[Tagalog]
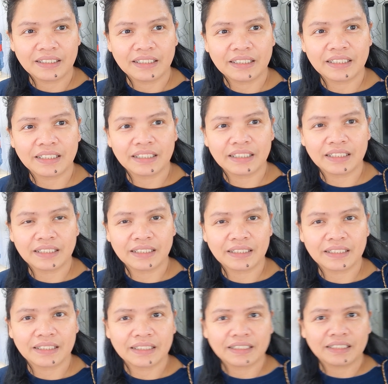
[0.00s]
like
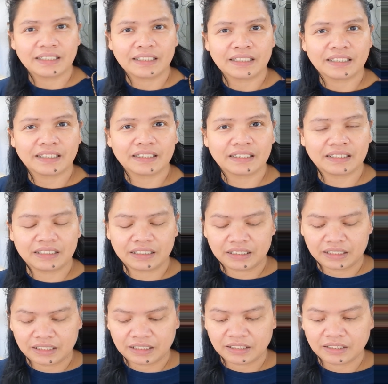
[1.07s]
cook. Mm -hmm. We
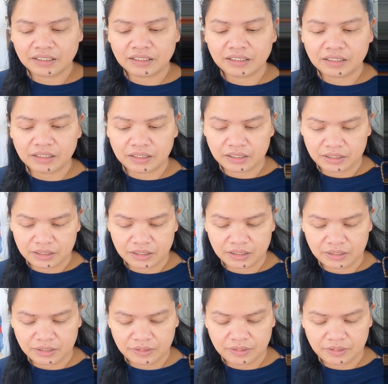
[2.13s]
have nothing yet.